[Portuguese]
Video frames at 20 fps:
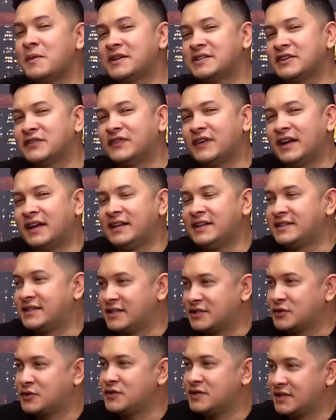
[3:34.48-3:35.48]
começa a falar
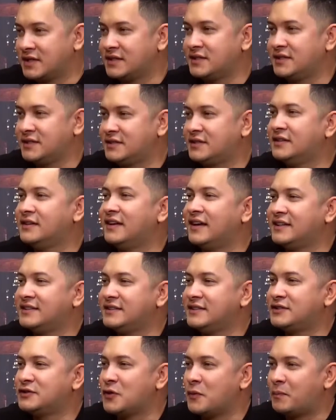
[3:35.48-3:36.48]
dessas coisas que a gente, a
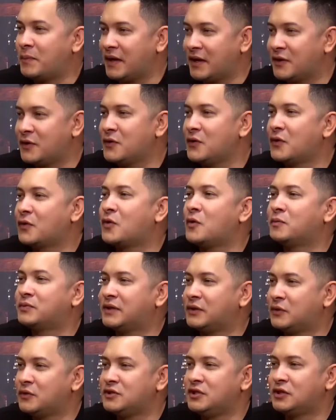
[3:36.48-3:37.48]
gente operou o
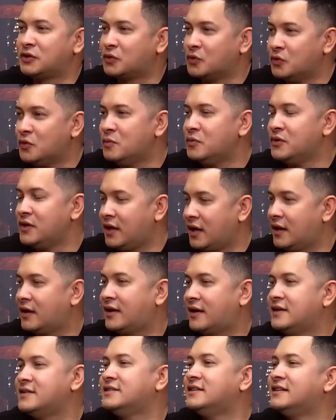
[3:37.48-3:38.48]
computador de tubo, ninguém
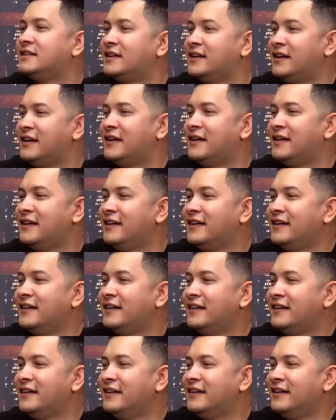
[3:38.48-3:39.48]
acredita. Né? É,
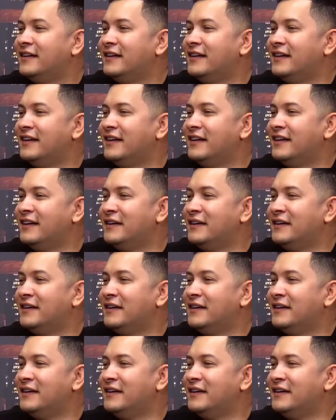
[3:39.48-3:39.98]
é verdade.